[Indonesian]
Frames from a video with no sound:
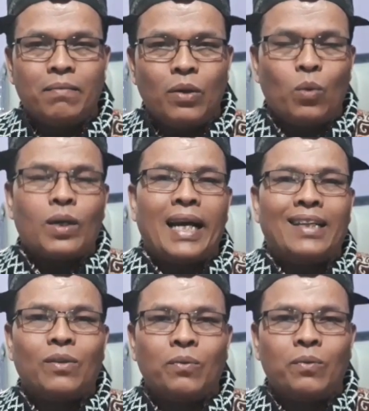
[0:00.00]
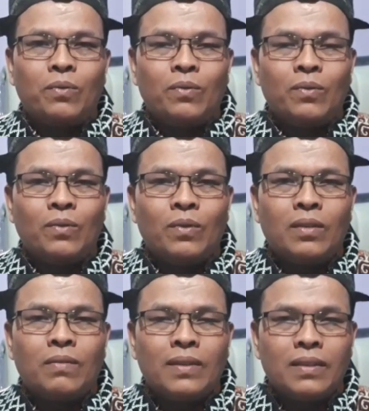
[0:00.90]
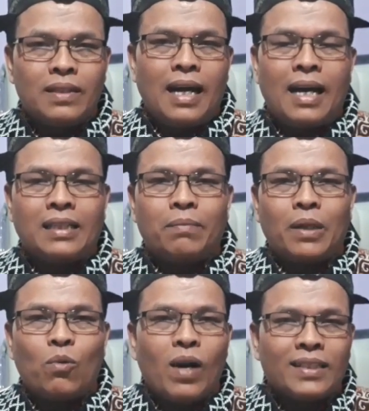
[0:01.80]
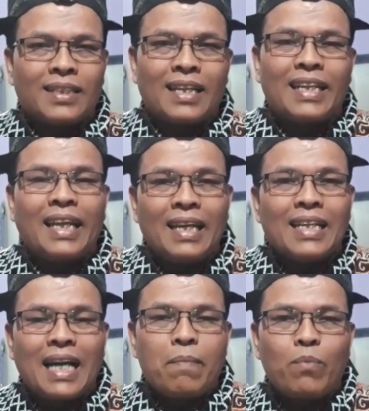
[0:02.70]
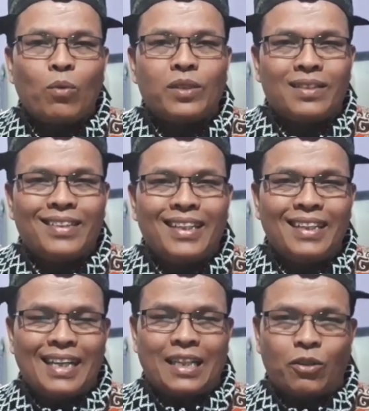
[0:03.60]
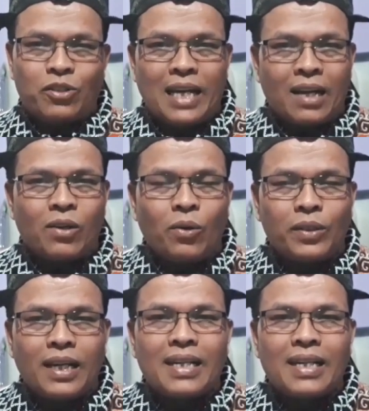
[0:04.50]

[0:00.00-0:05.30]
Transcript: Lurah itu dia hanya berkuasa di kampung sendiri atau jagonya